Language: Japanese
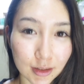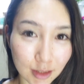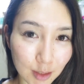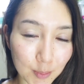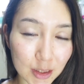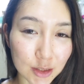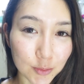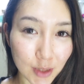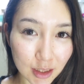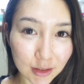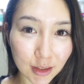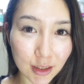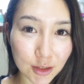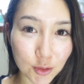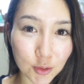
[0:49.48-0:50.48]
で、まず
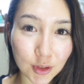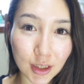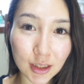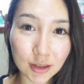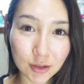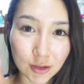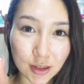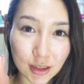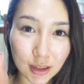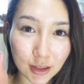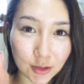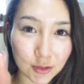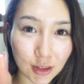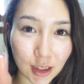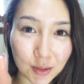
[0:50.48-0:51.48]
ファンデーションがこちら
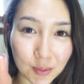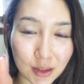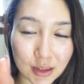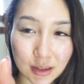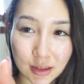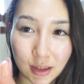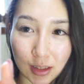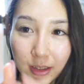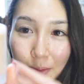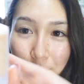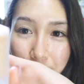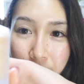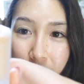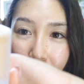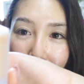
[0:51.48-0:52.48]
でございます。はい。こ
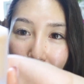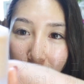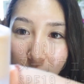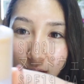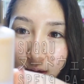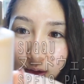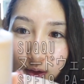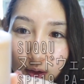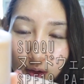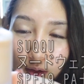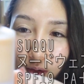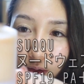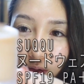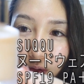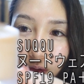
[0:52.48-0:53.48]
ちらが
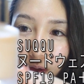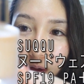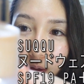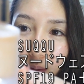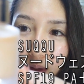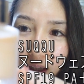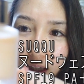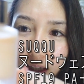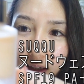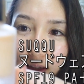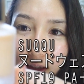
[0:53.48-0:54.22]
スックのヌードウェア